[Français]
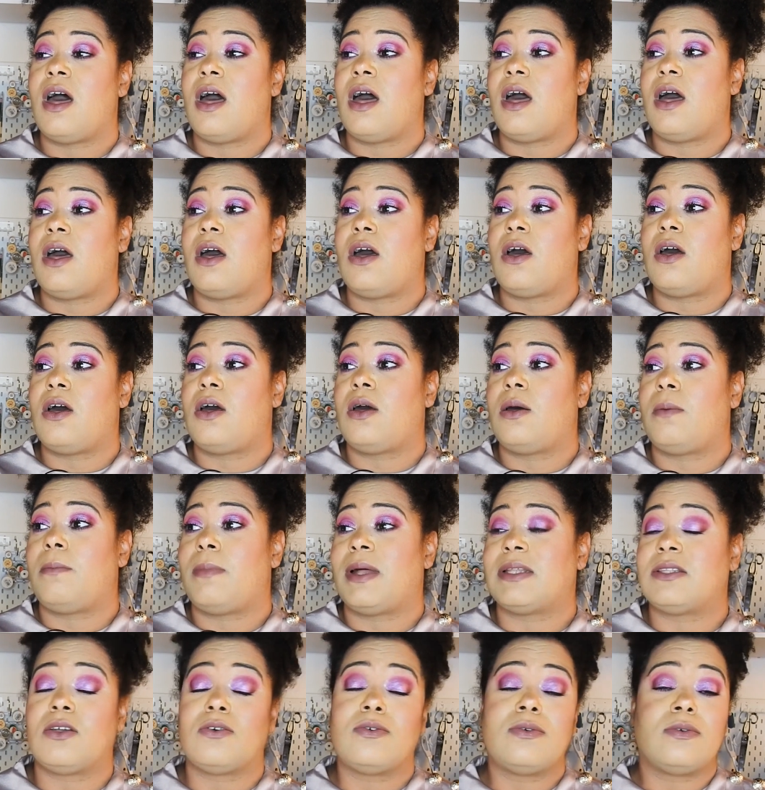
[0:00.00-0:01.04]
Euh,
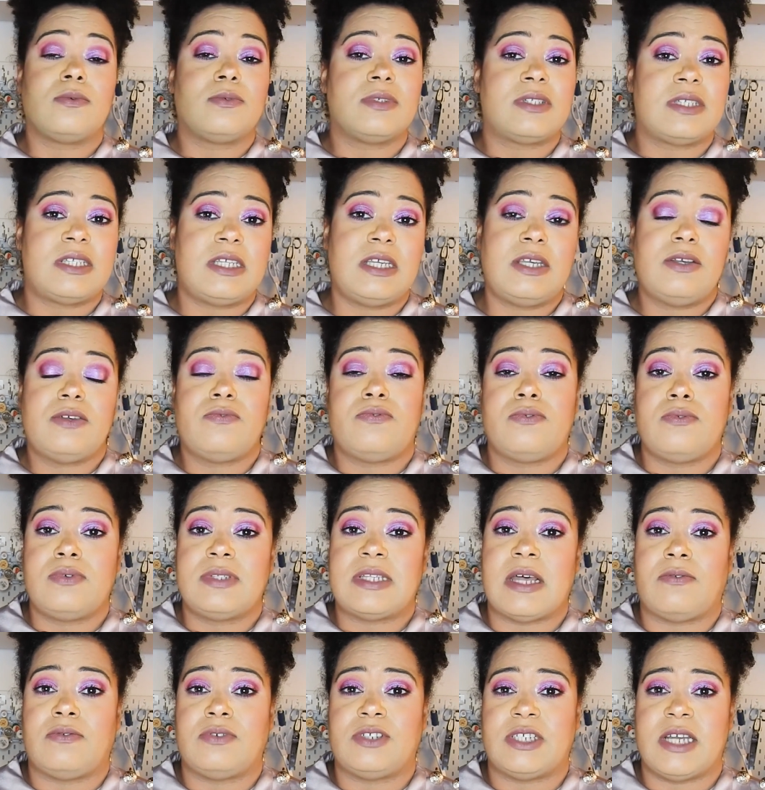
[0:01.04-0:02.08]
maintenant, si vous,
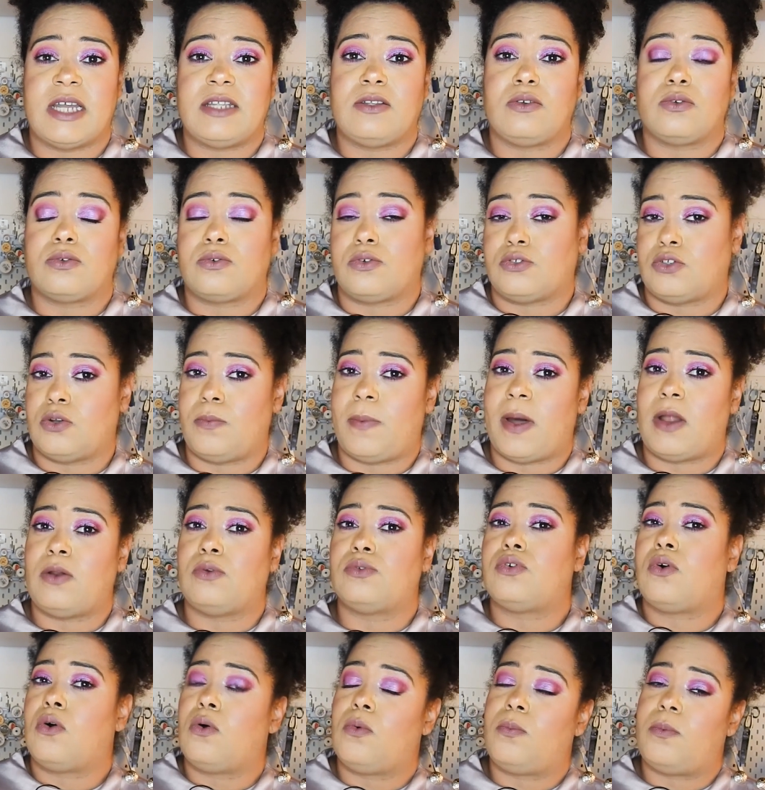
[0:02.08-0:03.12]
ça vous gêne que je parle
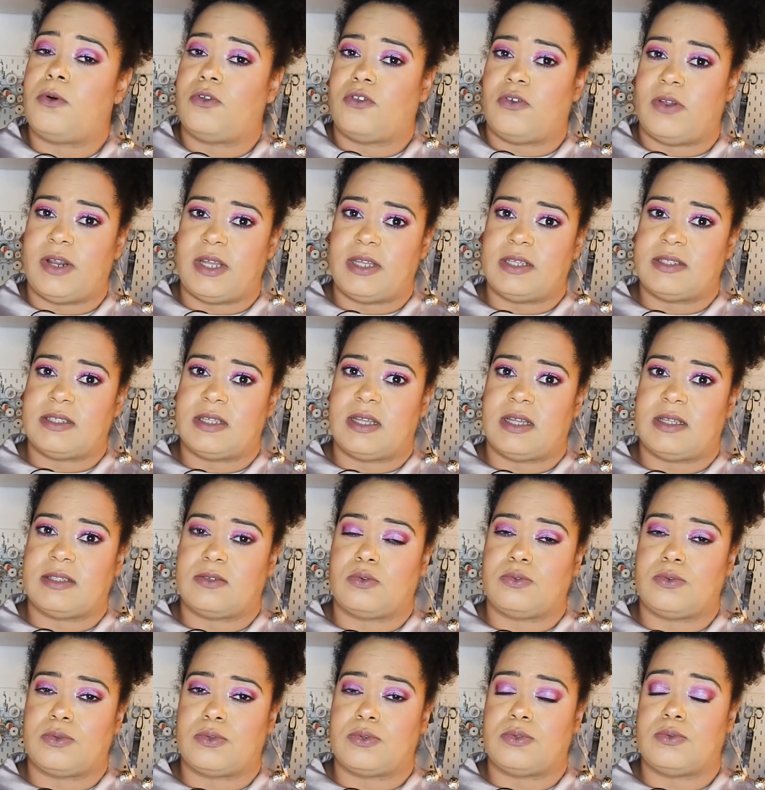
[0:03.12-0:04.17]
trop pendant les
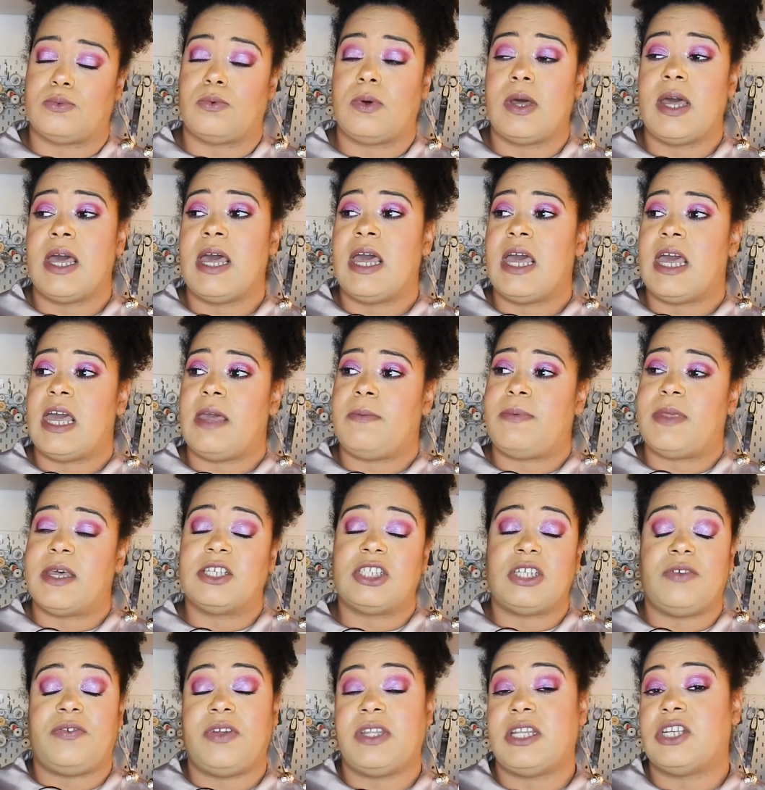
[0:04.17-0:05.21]
introductions, eh bien
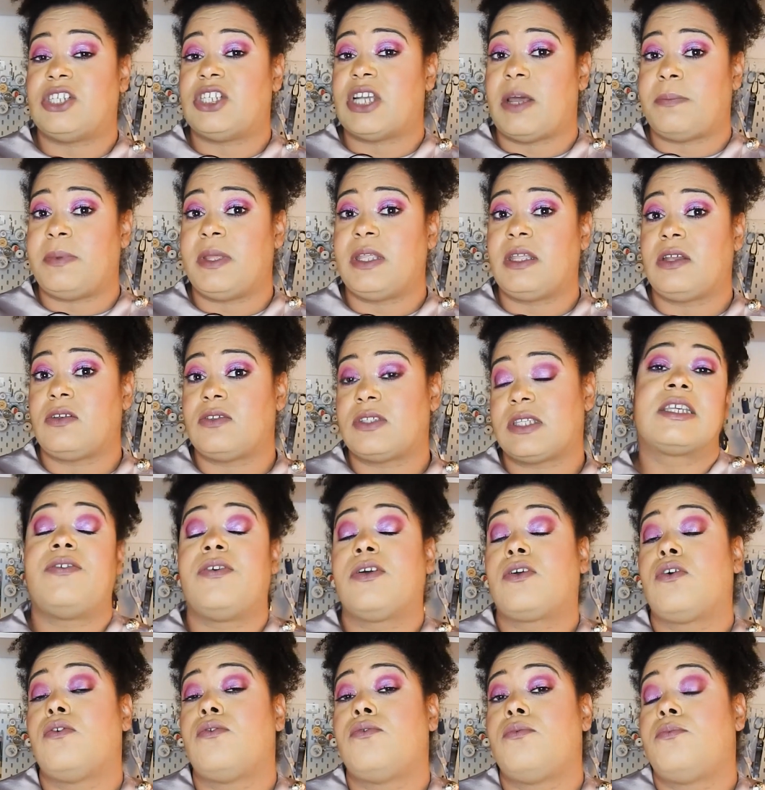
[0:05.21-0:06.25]
j'ai fait des chapitres, ce qui
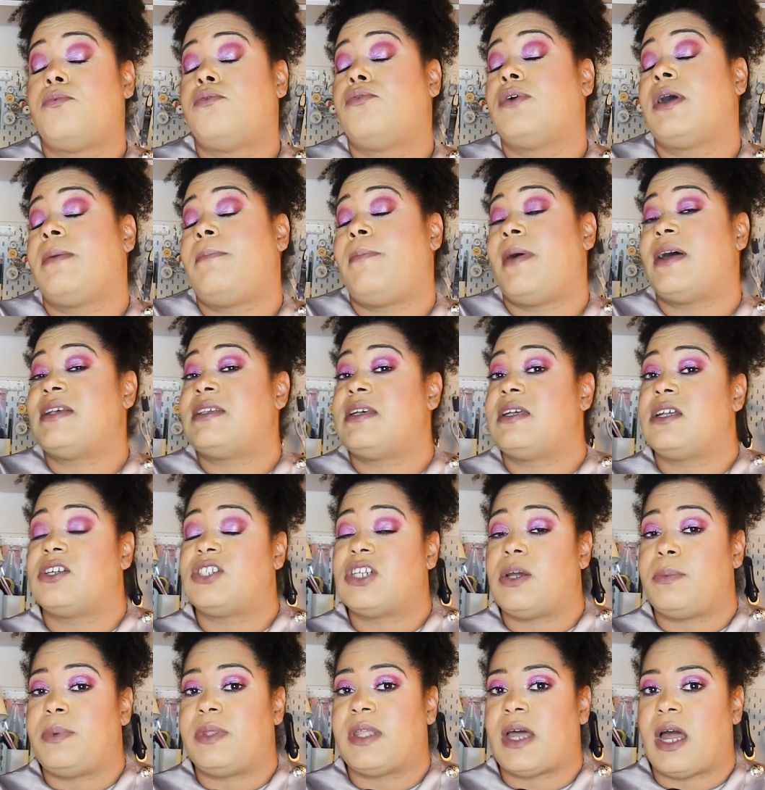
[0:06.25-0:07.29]
fait que vous pourrez passer d'un
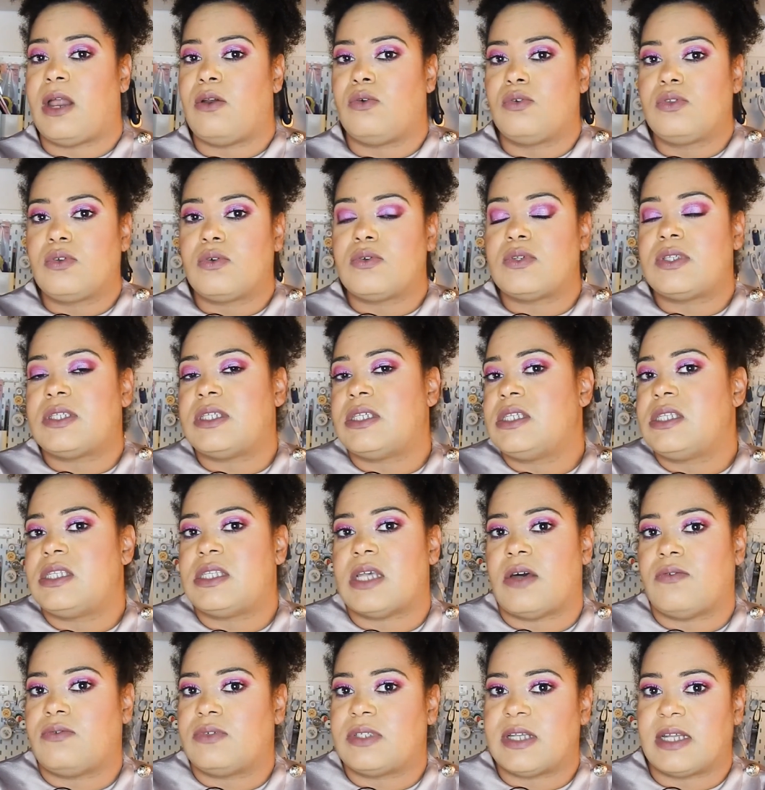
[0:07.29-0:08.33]
chapitre à l'autre si
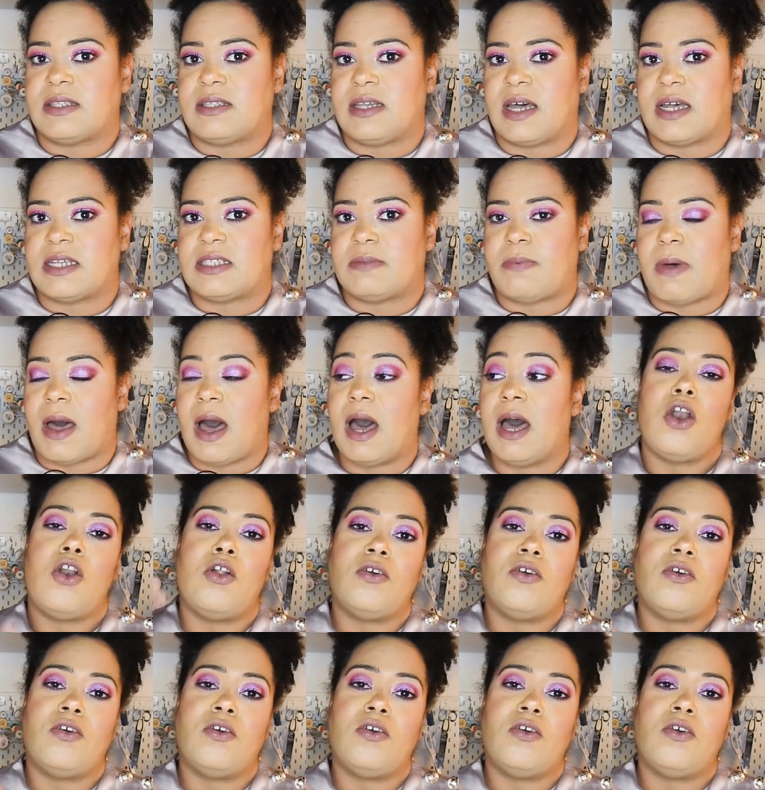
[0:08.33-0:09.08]
ça vous intéresse pas.